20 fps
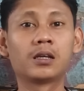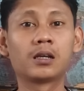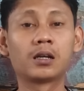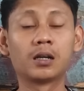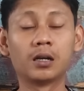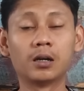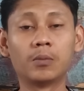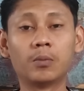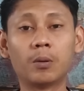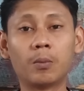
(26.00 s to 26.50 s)

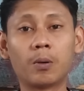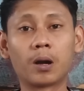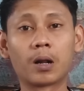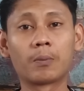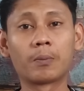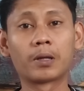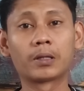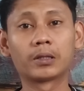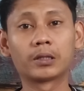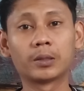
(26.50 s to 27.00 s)
ke
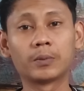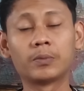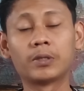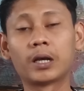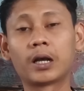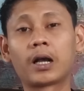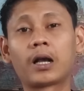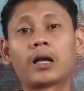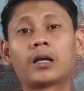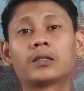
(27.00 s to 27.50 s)
beberapa tim
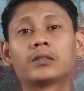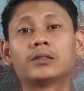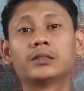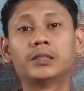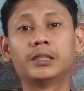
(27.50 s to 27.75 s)
yang